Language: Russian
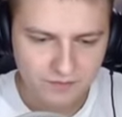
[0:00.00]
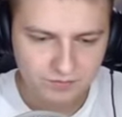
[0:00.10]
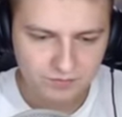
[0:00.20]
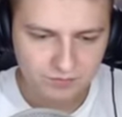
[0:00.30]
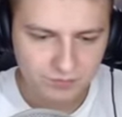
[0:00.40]

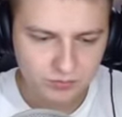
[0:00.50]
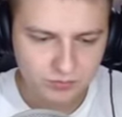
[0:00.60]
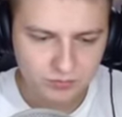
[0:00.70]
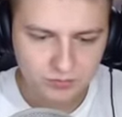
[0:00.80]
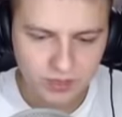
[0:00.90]
додик это.
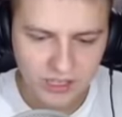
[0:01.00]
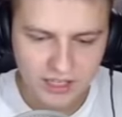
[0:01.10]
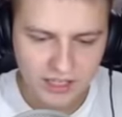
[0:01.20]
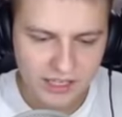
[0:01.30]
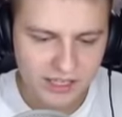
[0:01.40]
Это не
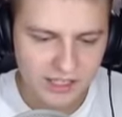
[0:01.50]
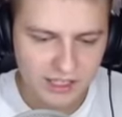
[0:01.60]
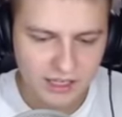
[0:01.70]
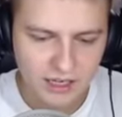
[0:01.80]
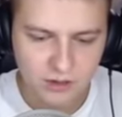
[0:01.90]
я, легендарка?
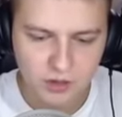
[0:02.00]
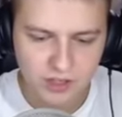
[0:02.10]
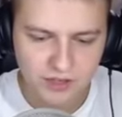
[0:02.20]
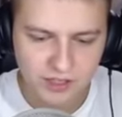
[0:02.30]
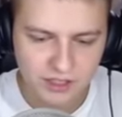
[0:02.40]
Я... А, тут же две
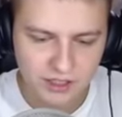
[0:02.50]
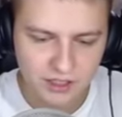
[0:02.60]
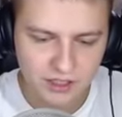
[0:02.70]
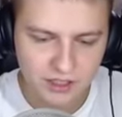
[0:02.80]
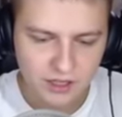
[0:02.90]

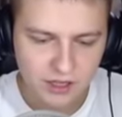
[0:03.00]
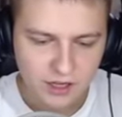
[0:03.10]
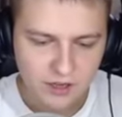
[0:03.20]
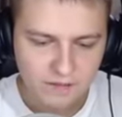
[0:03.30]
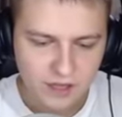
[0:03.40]
легендарки.
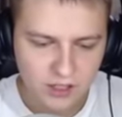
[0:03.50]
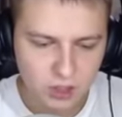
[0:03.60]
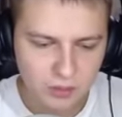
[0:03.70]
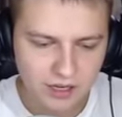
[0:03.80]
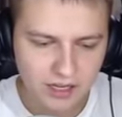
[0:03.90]
А что по
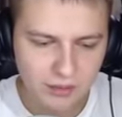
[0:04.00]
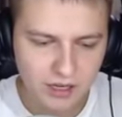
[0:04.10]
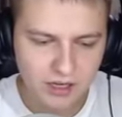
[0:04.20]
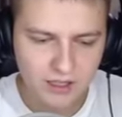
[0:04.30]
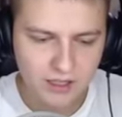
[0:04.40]
легам?
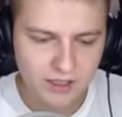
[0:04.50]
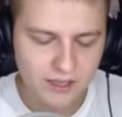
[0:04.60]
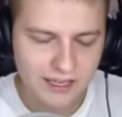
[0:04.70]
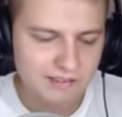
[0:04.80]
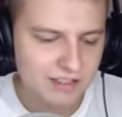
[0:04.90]
Они, как
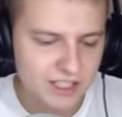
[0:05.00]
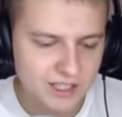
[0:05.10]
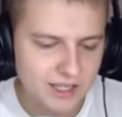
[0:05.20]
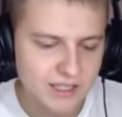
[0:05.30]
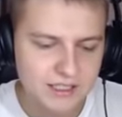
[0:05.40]
и в Clash
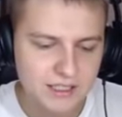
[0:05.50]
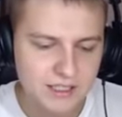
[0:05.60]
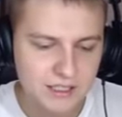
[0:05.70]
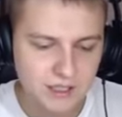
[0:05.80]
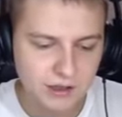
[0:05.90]
Royale, здесь
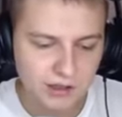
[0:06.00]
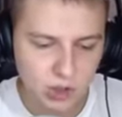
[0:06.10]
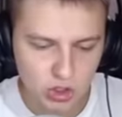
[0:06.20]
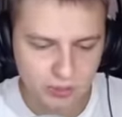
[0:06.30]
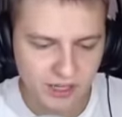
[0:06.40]
э,
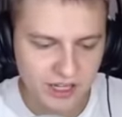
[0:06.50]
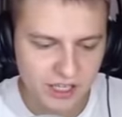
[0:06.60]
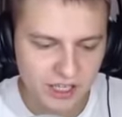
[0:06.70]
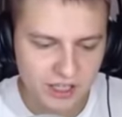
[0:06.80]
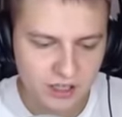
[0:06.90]
тоже
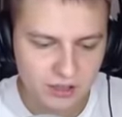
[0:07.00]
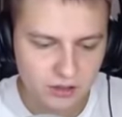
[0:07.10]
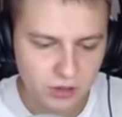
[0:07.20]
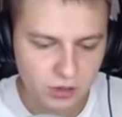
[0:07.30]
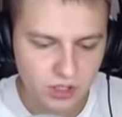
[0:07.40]
приоритетней
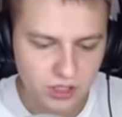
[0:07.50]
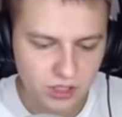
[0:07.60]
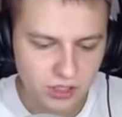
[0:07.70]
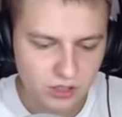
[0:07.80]
других? Очень,